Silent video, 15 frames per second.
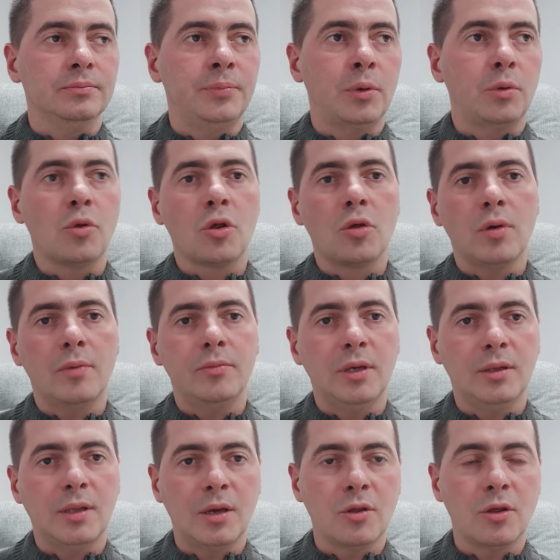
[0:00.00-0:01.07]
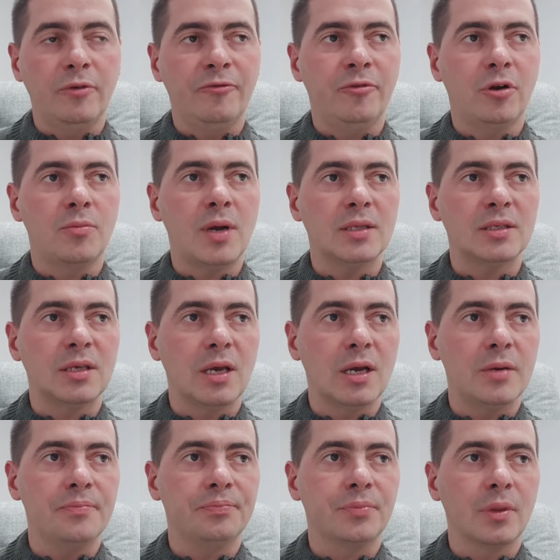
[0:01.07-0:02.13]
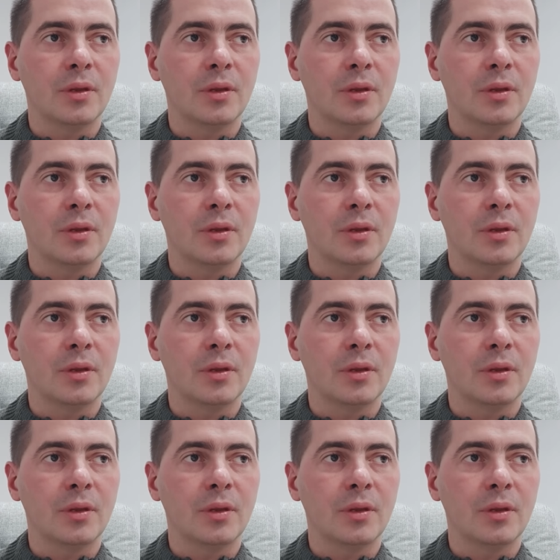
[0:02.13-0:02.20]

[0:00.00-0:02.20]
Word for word: Poruszyła mnie także informacja